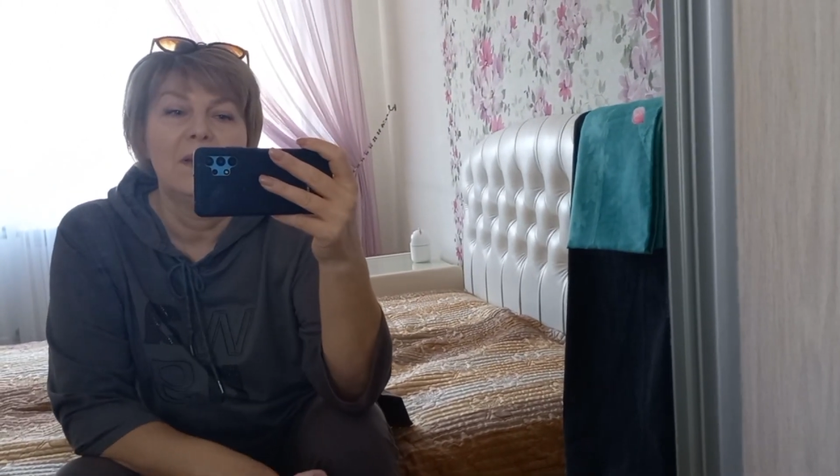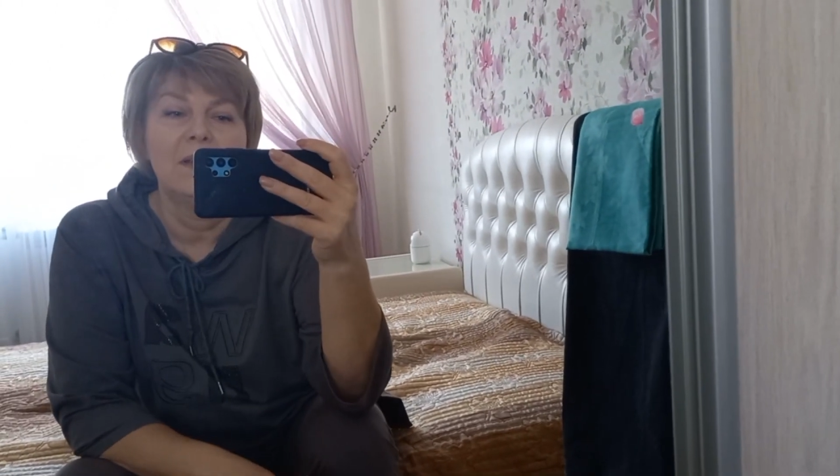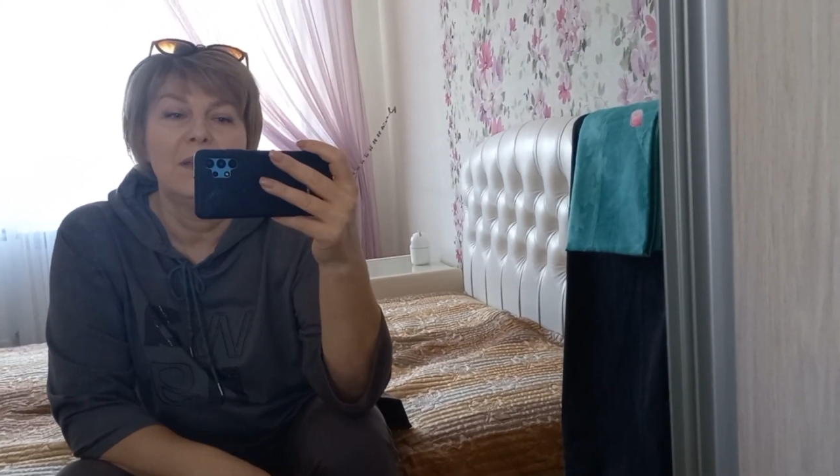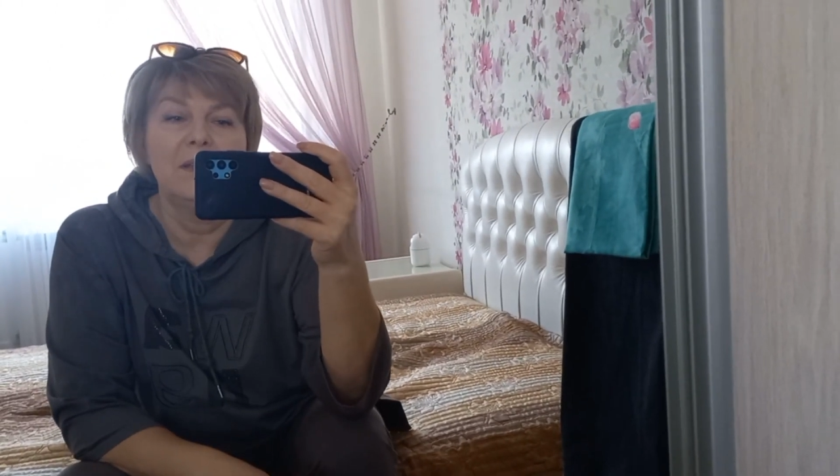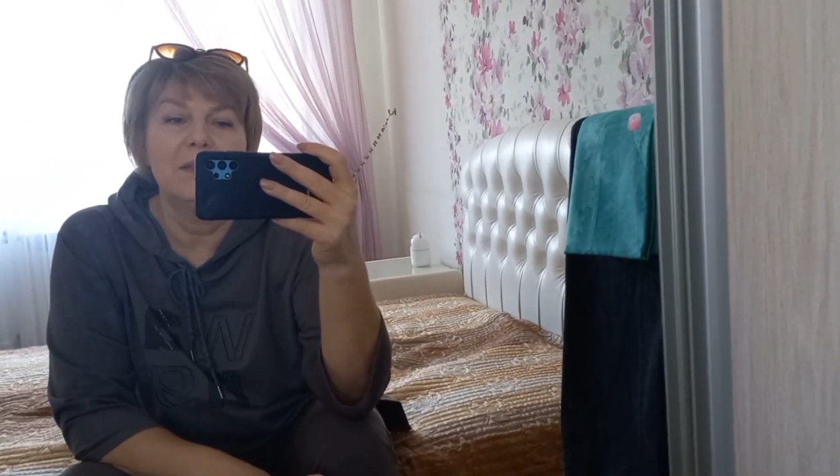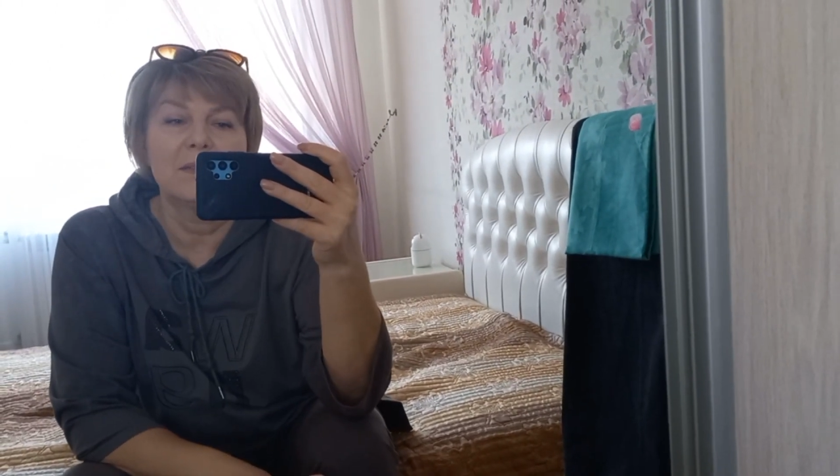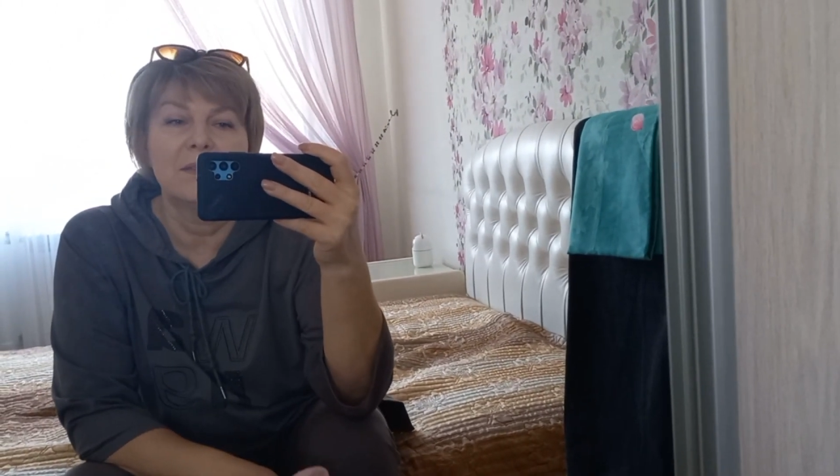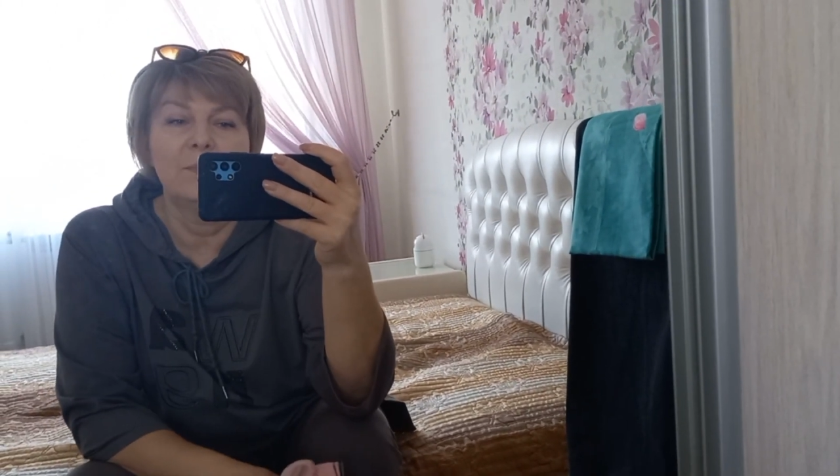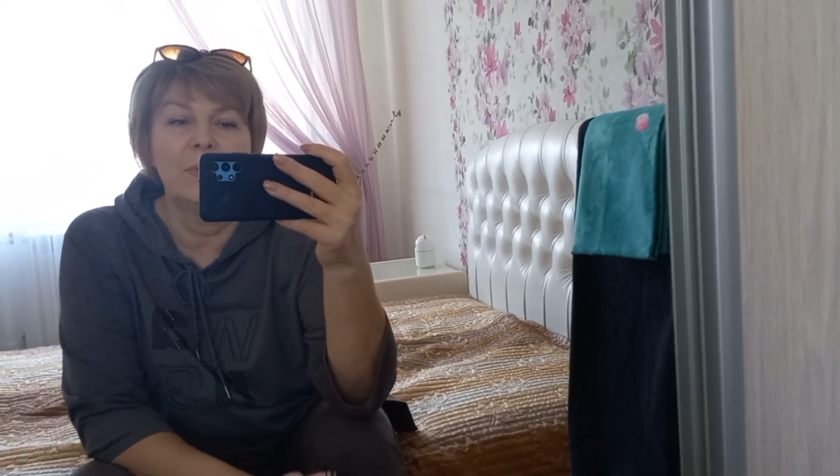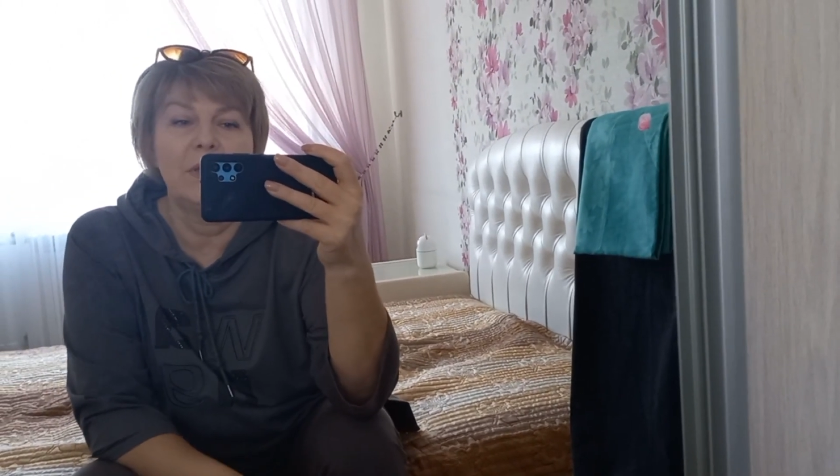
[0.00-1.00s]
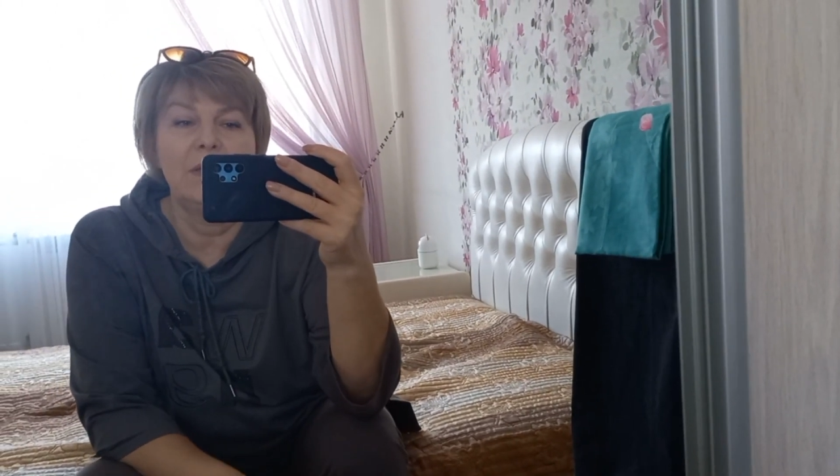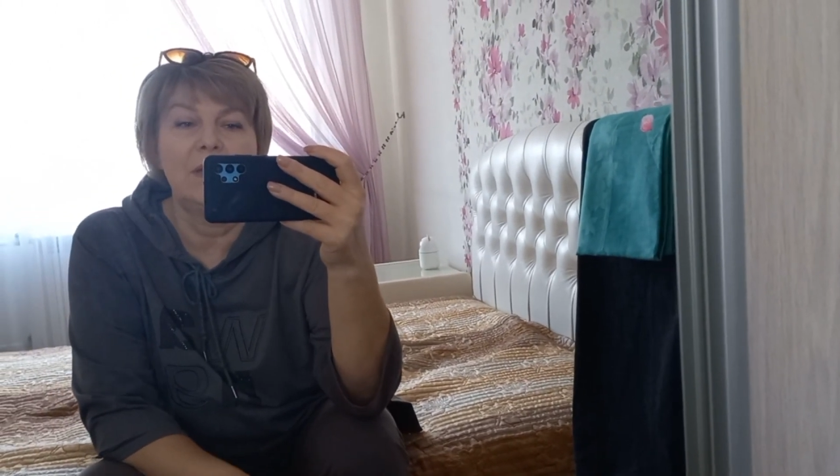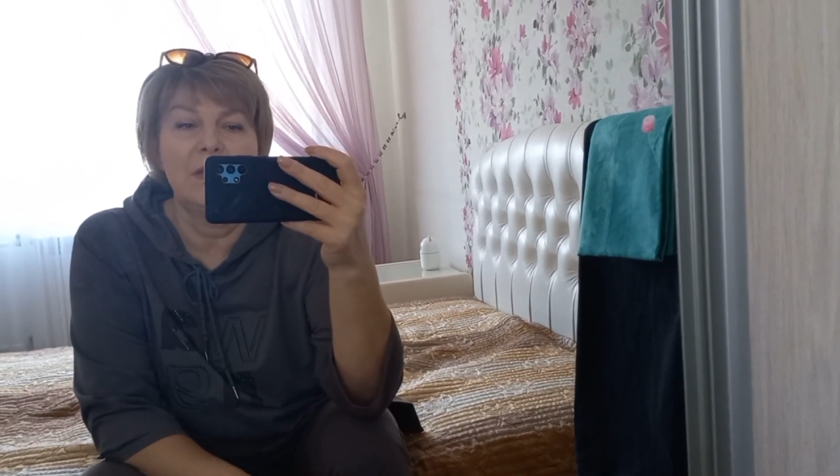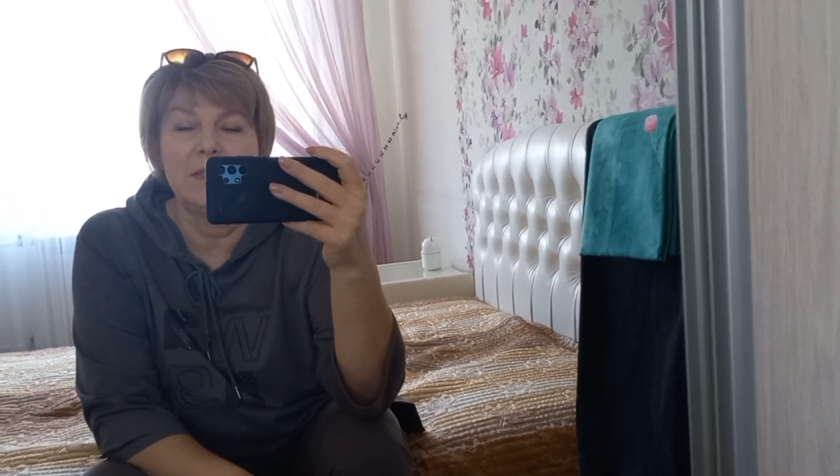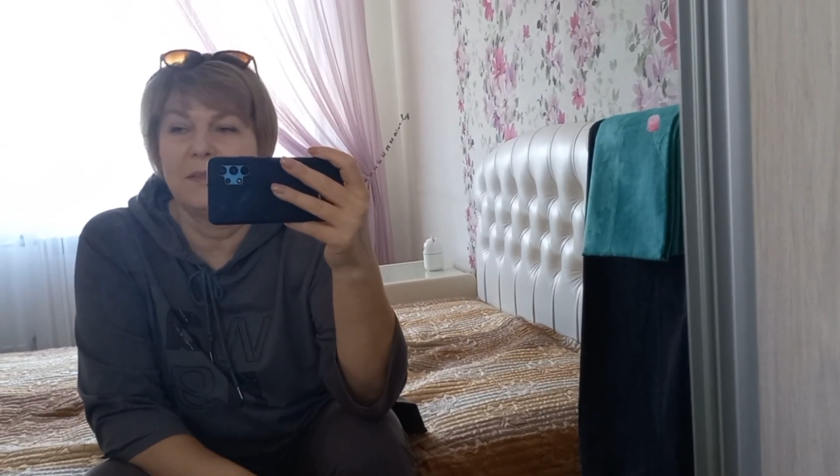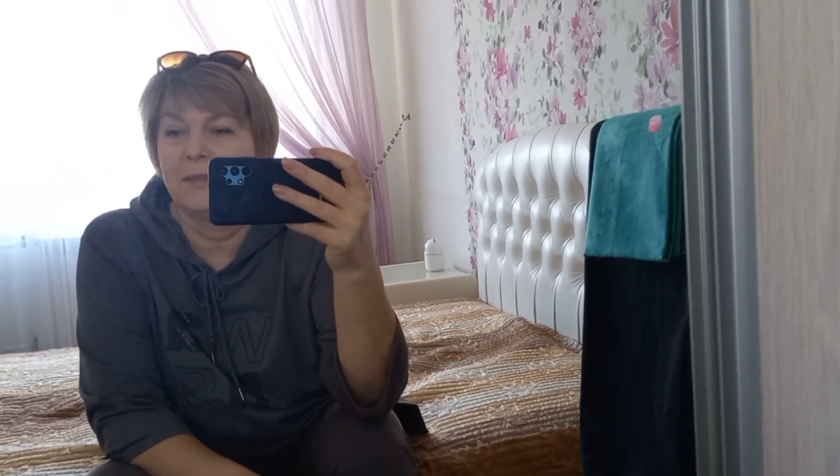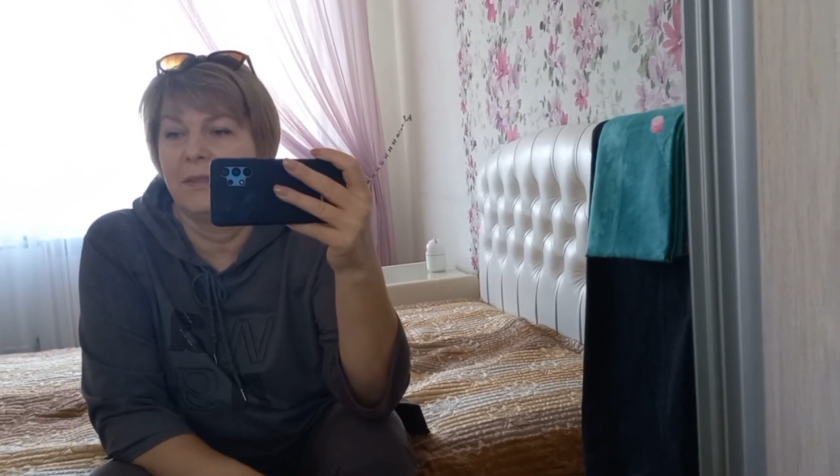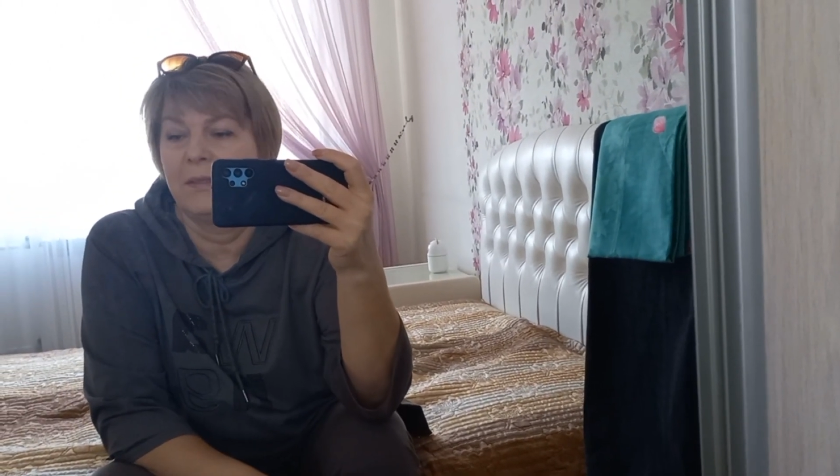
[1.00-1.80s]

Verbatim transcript: И сын приедет один.